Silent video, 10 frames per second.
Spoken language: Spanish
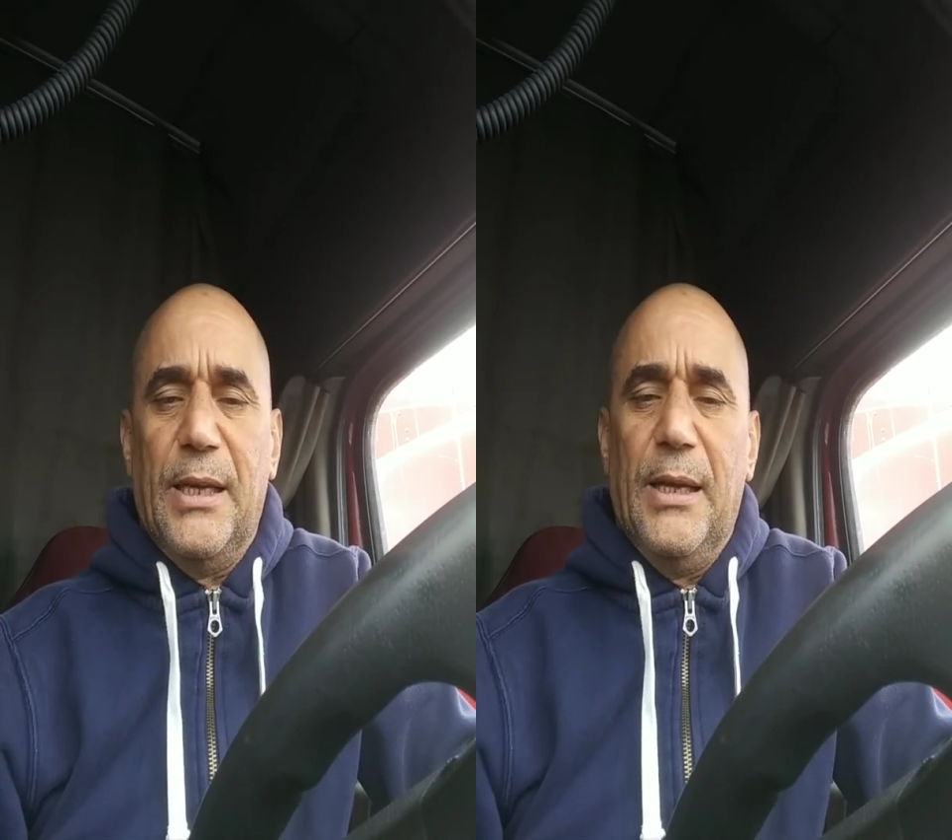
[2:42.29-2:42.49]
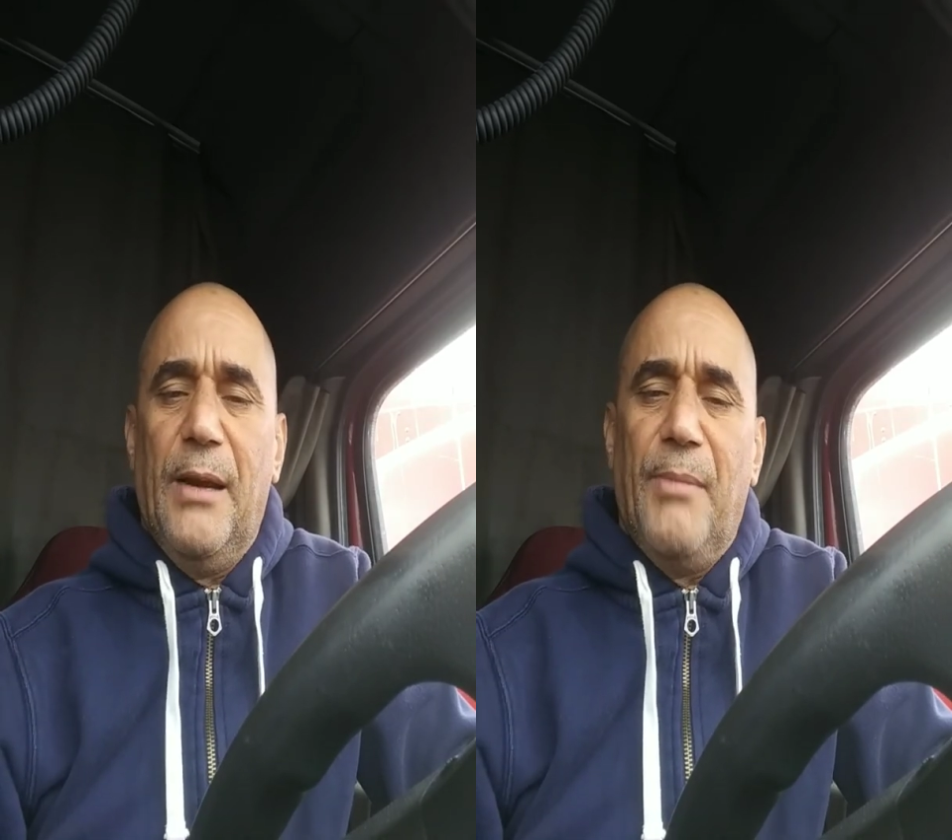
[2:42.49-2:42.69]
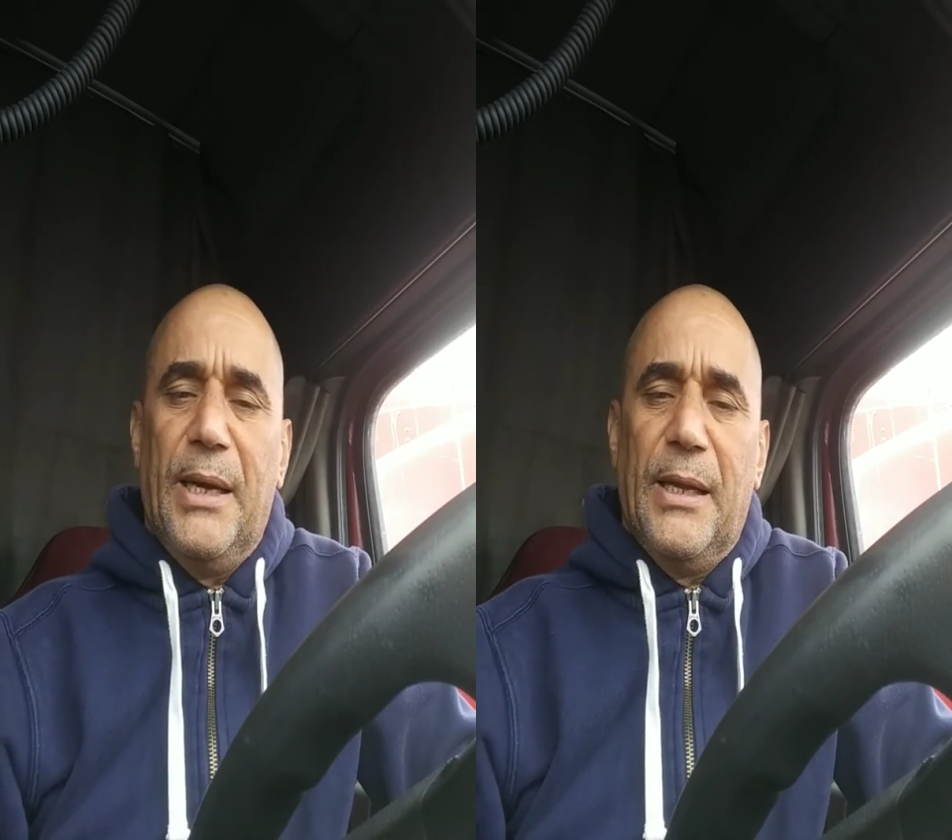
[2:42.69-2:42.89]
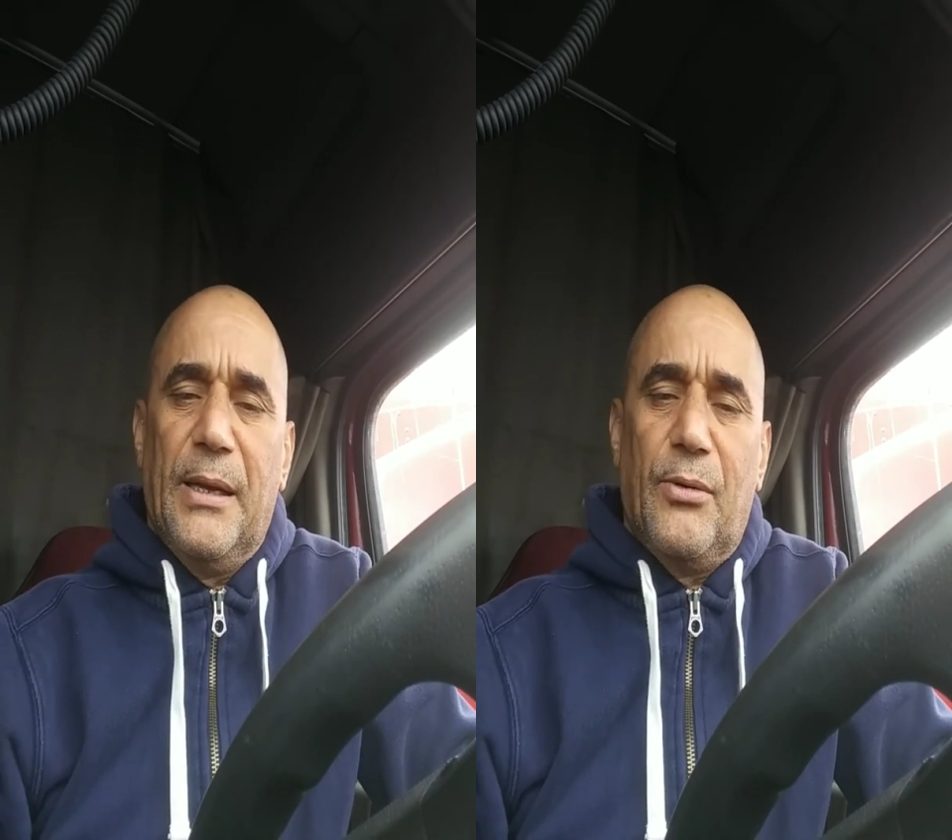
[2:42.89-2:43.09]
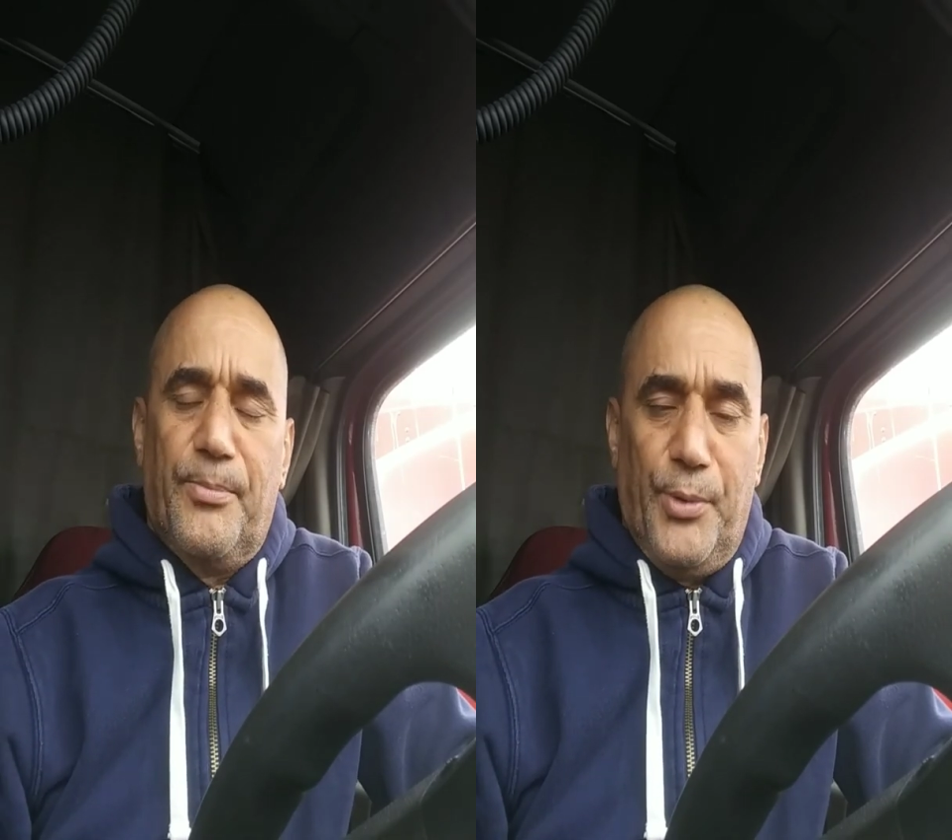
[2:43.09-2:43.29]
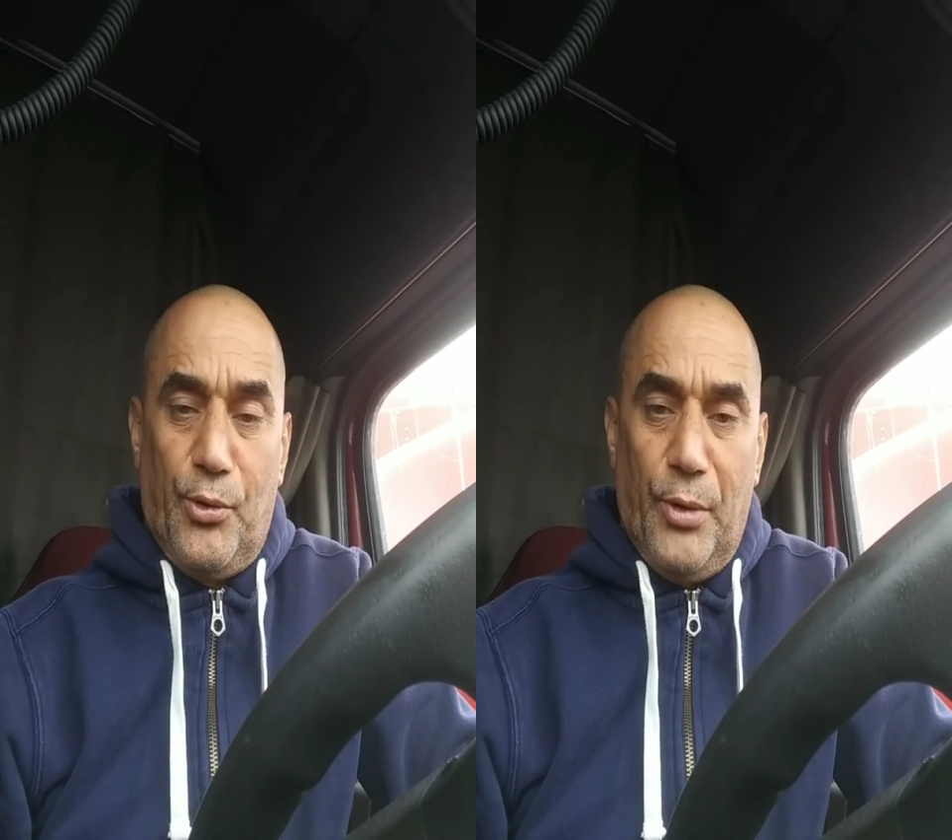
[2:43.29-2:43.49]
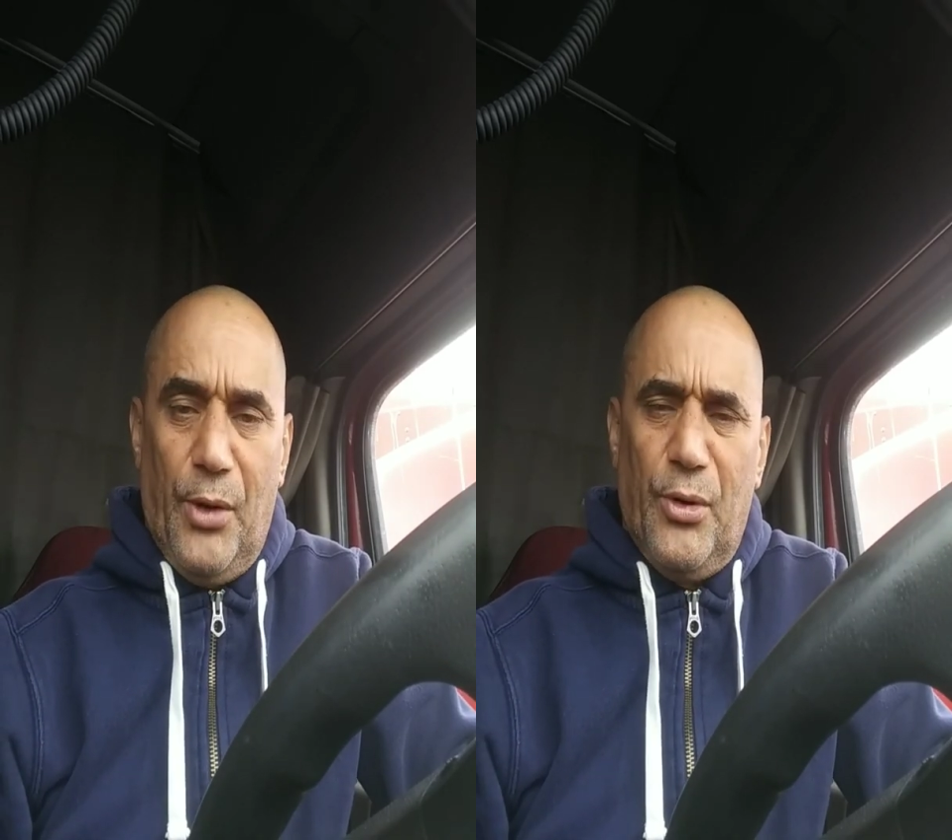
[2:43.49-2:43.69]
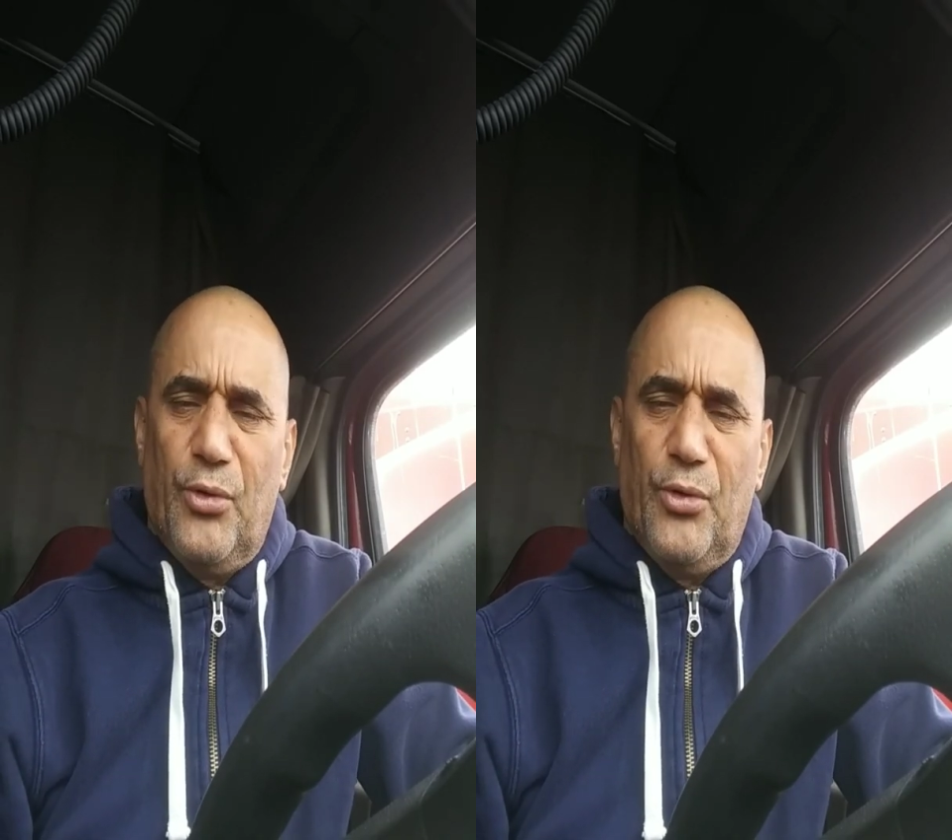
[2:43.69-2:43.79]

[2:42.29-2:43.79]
de la hermana del procurador.